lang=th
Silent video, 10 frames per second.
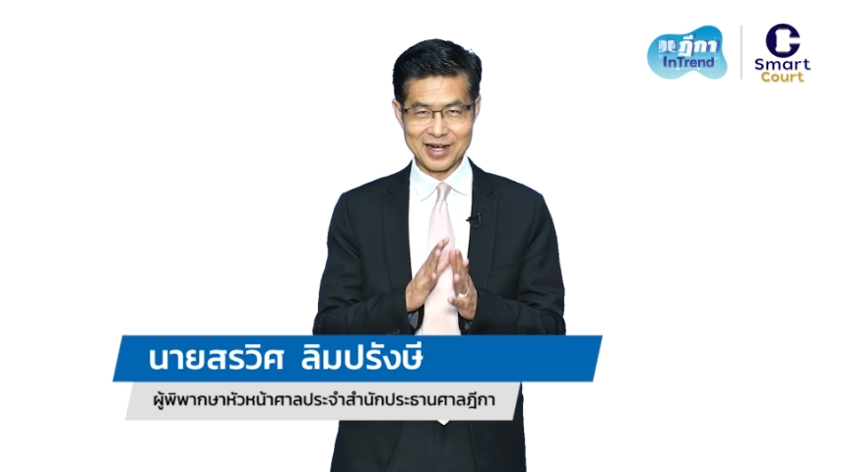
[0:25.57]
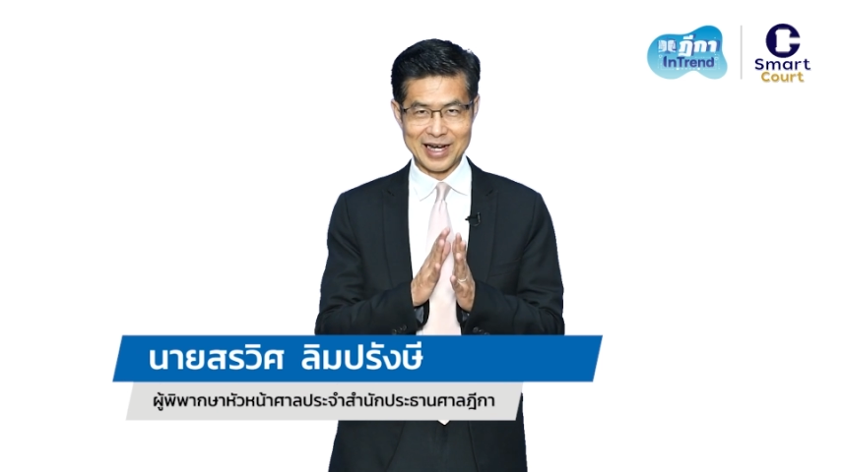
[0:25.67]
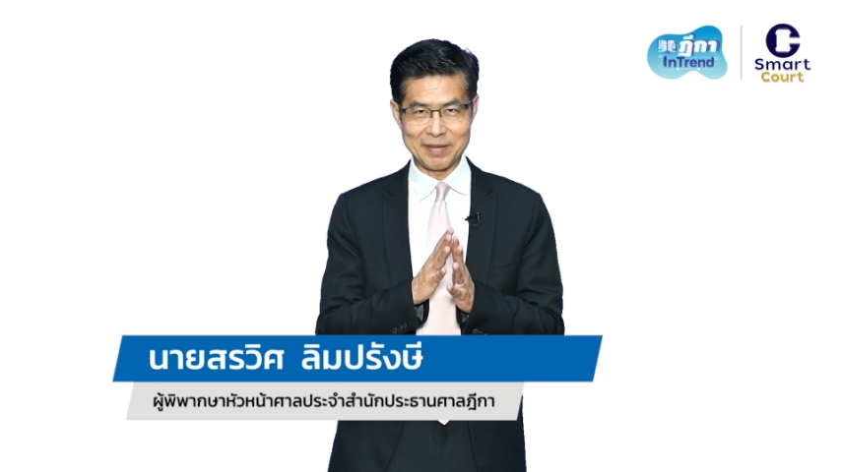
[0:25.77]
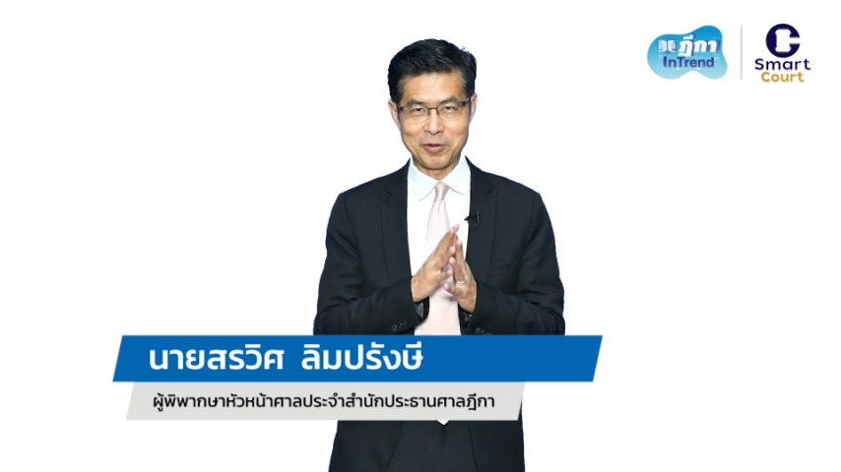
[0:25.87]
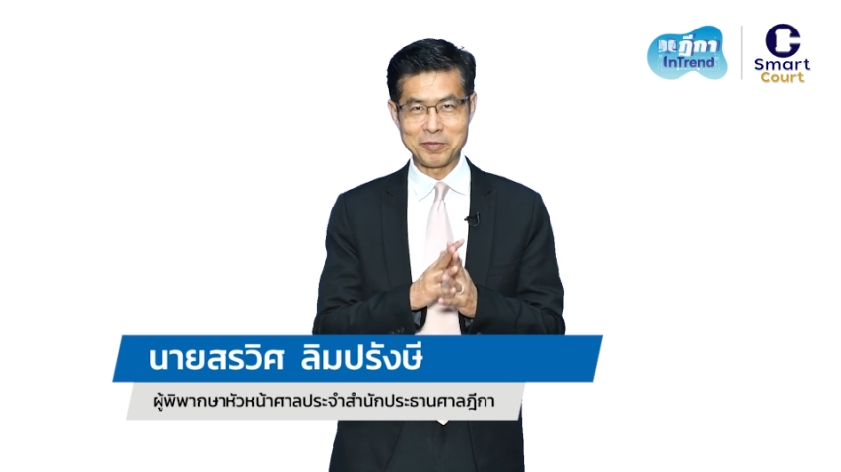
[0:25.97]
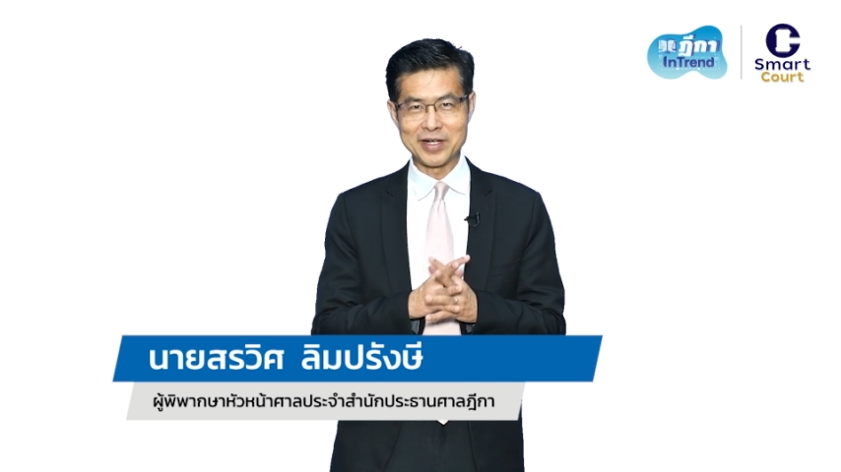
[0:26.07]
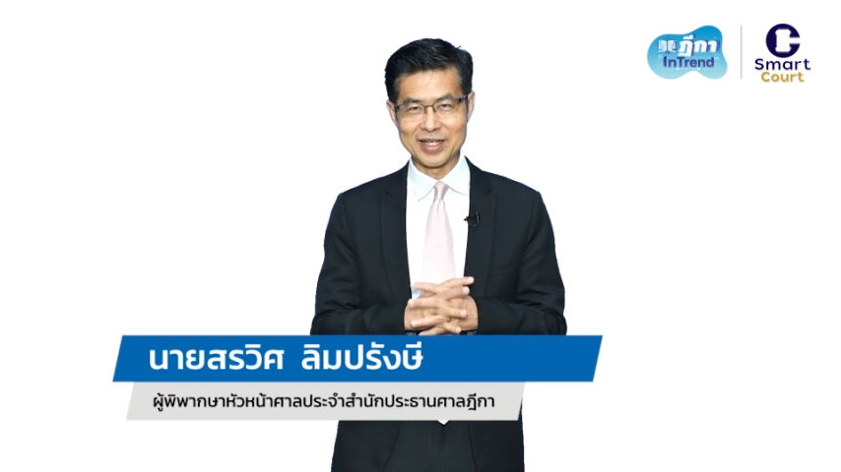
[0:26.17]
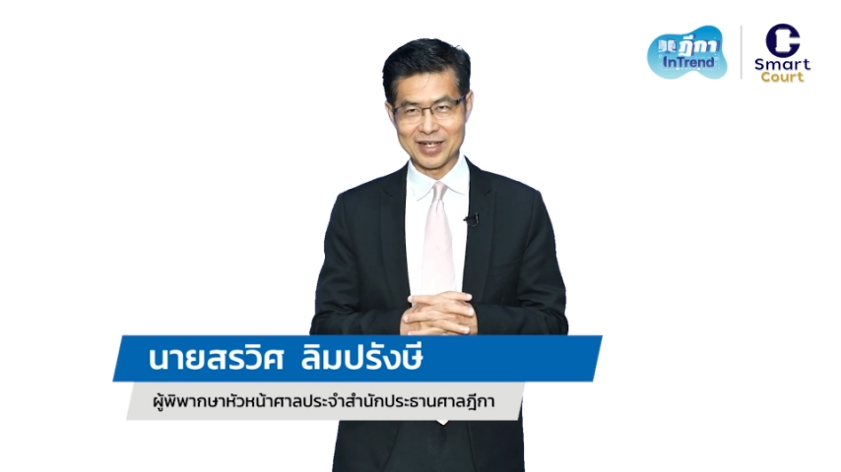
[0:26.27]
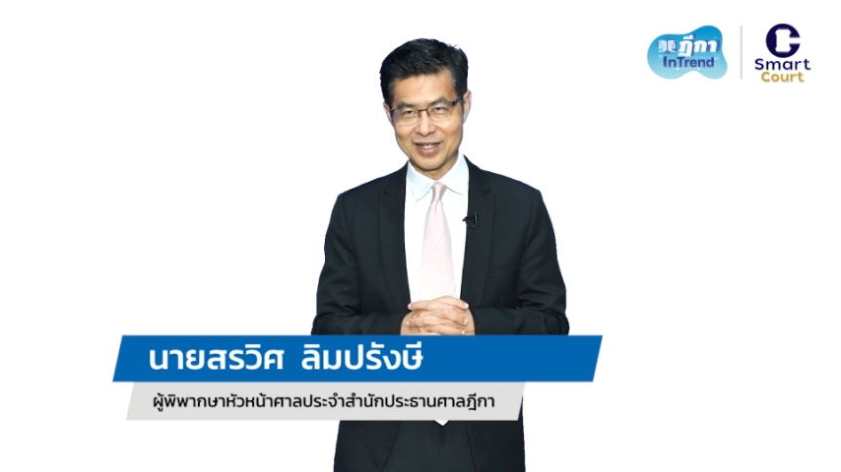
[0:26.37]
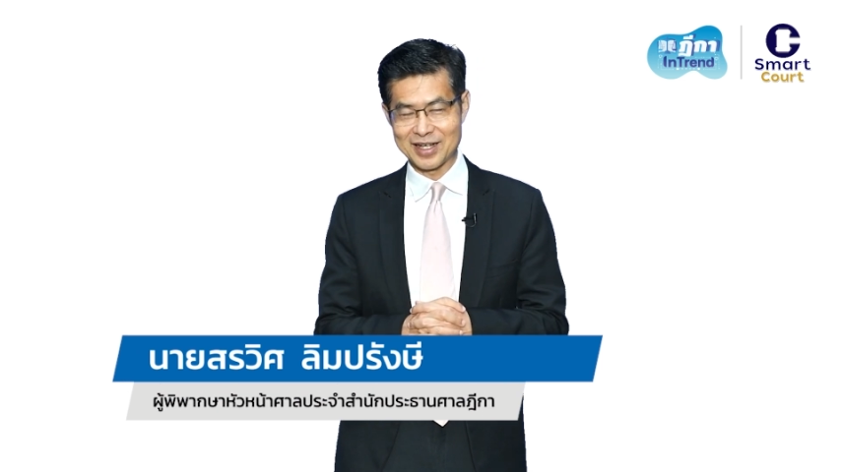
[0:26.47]
กลับพบกันอีก
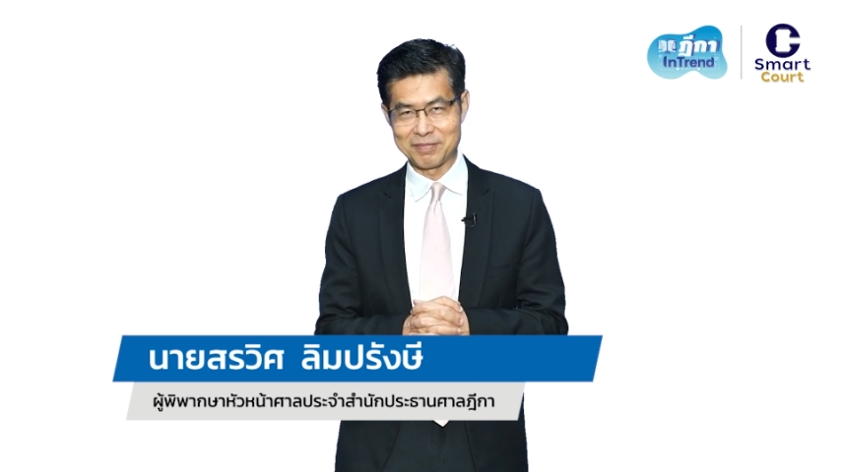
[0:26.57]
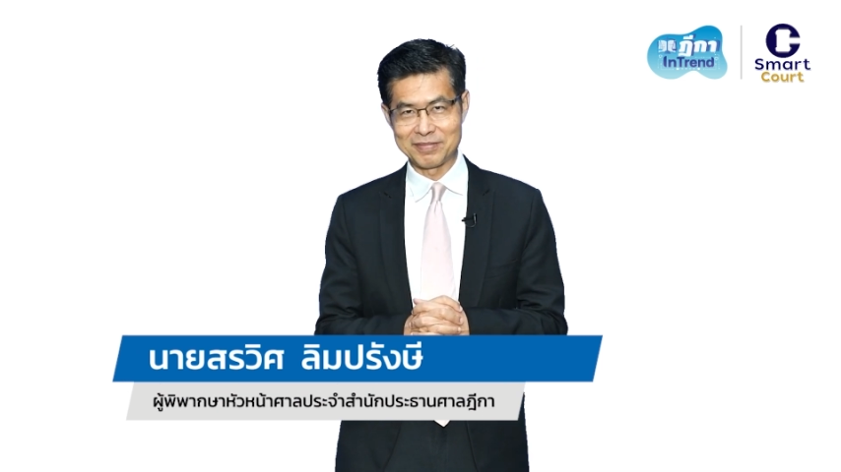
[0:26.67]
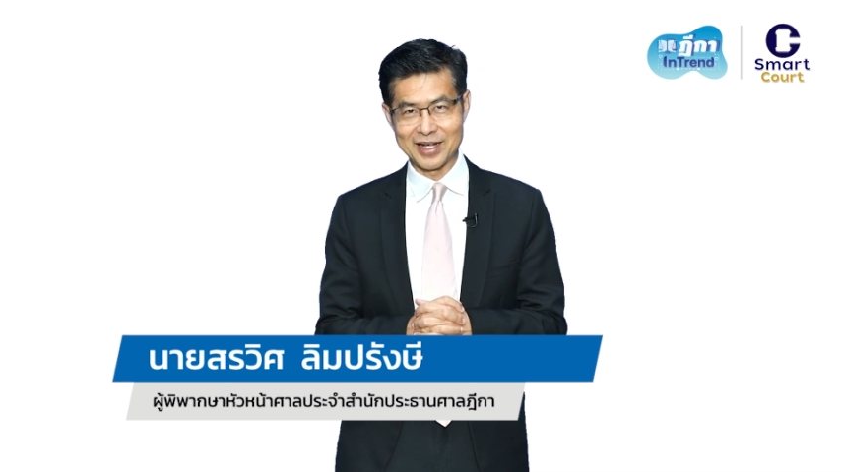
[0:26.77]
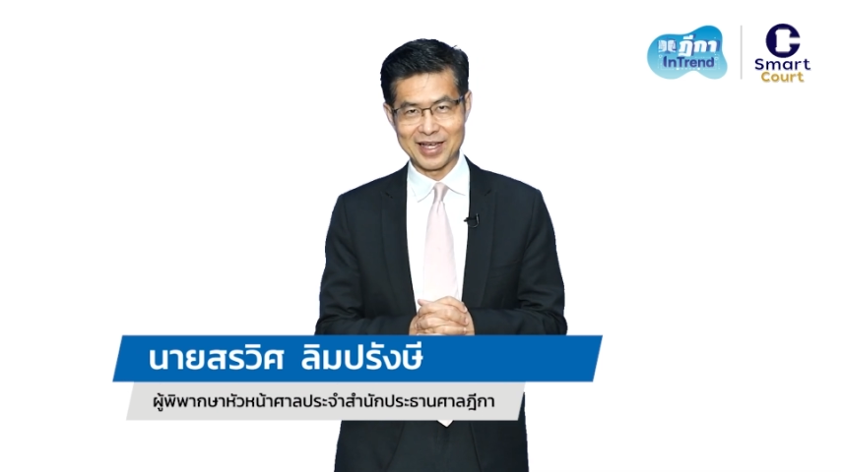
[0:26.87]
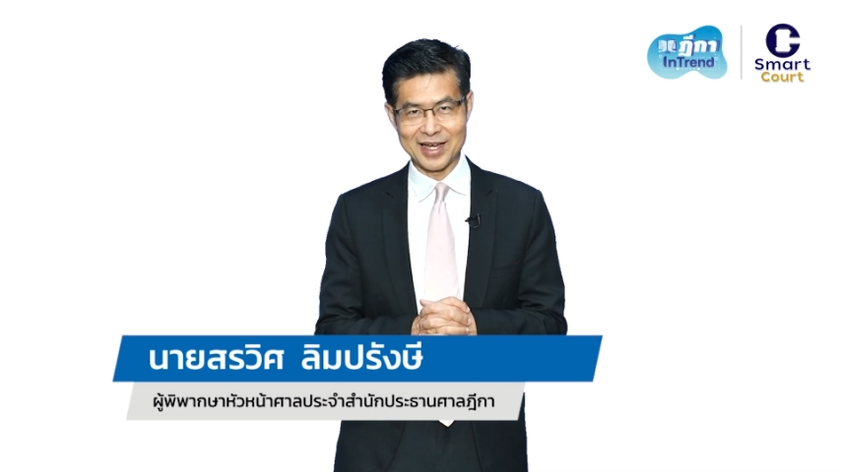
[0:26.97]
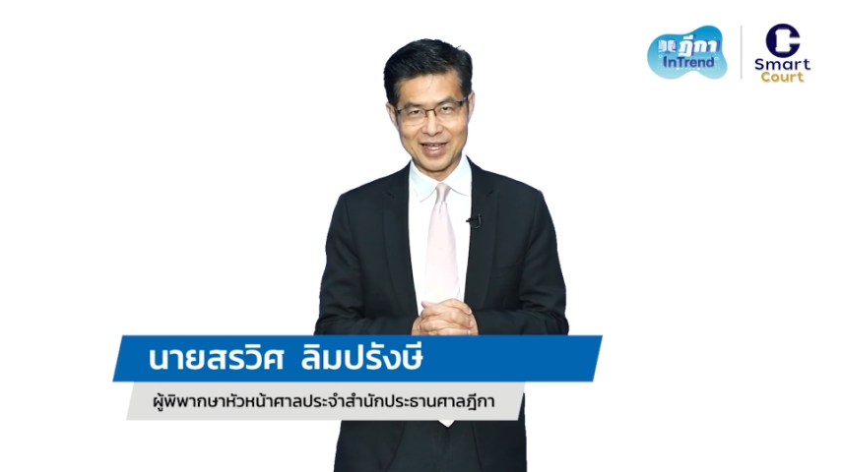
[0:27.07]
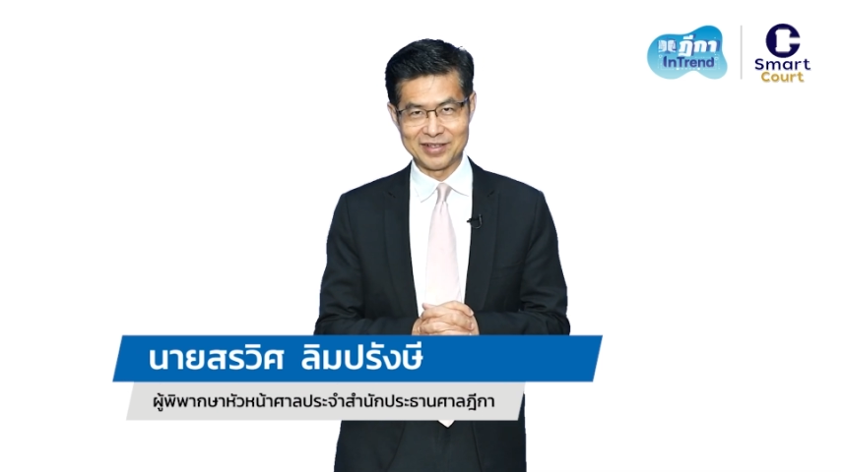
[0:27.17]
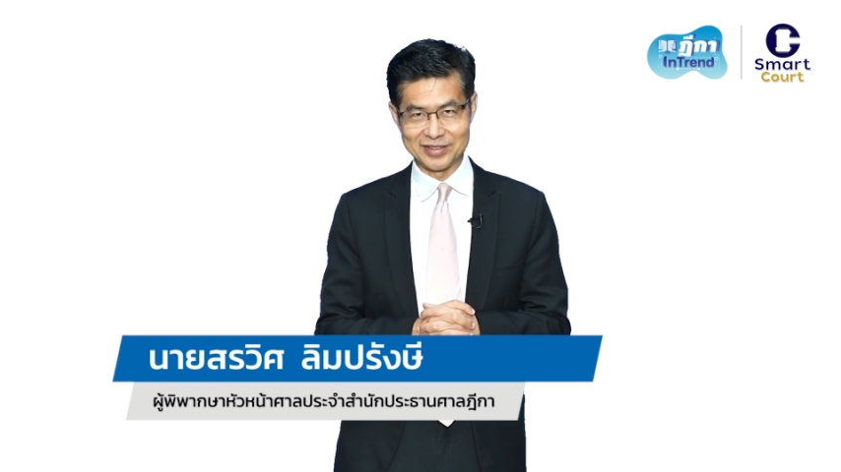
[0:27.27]
ครั้งกับรายการ